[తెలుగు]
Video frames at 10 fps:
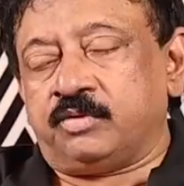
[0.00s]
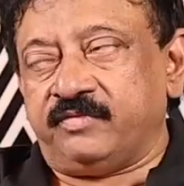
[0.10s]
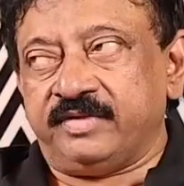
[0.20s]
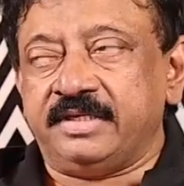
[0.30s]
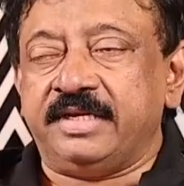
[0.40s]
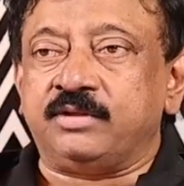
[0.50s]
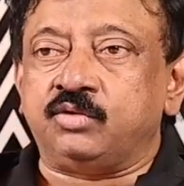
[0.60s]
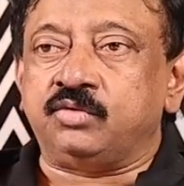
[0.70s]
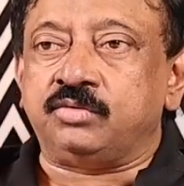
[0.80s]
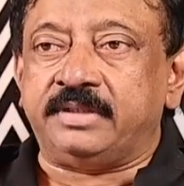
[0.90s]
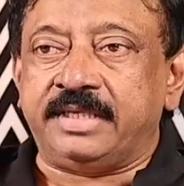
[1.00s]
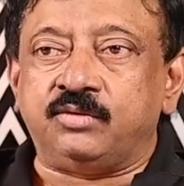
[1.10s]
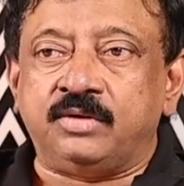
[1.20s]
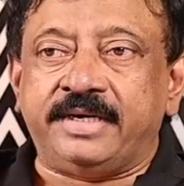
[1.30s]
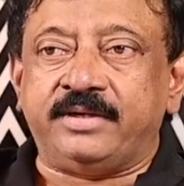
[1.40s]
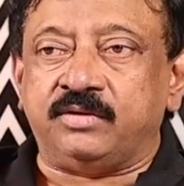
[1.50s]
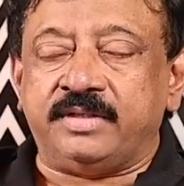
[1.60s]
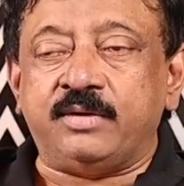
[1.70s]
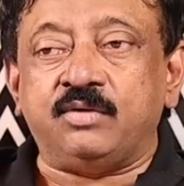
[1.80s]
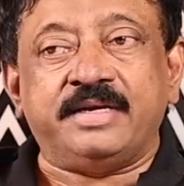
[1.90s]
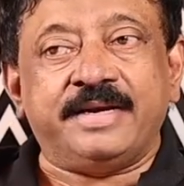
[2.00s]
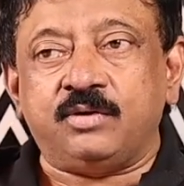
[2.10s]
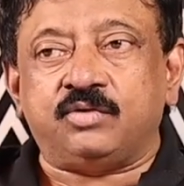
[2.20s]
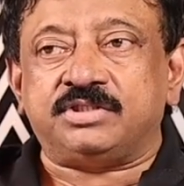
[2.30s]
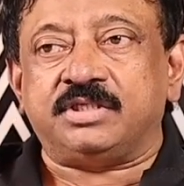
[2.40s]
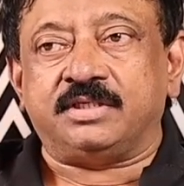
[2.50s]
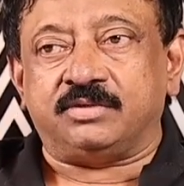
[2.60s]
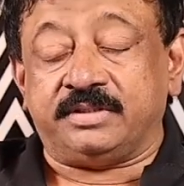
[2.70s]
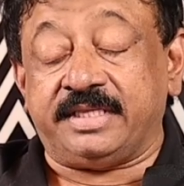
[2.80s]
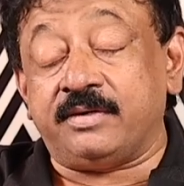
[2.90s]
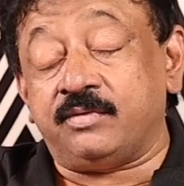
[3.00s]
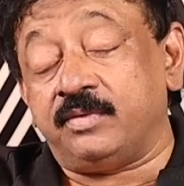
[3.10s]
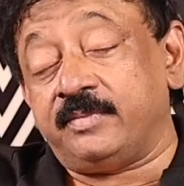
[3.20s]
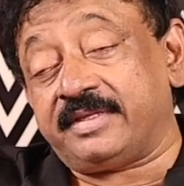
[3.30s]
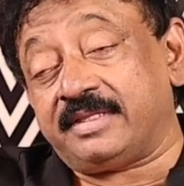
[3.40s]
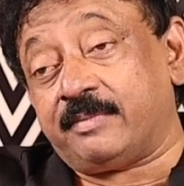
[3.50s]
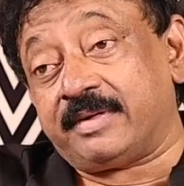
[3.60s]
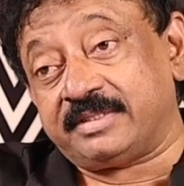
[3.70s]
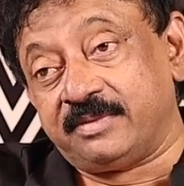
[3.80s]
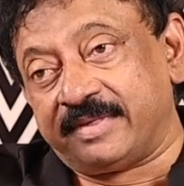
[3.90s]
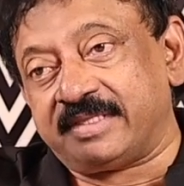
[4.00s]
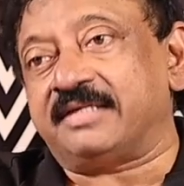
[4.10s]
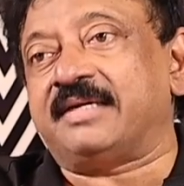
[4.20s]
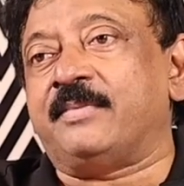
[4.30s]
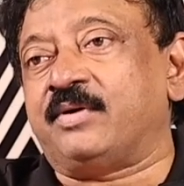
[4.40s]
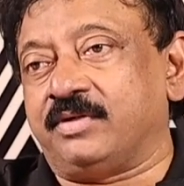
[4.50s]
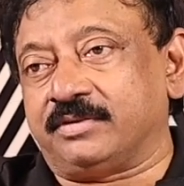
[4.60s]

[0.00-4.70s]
ఇప్పుడు విధి లేదు దేవుడు లేడు దేవుడు లేడు క్వశ్చన్ కాదు దేవుడి మీద భక్తి మీద నాకు నమ్మకం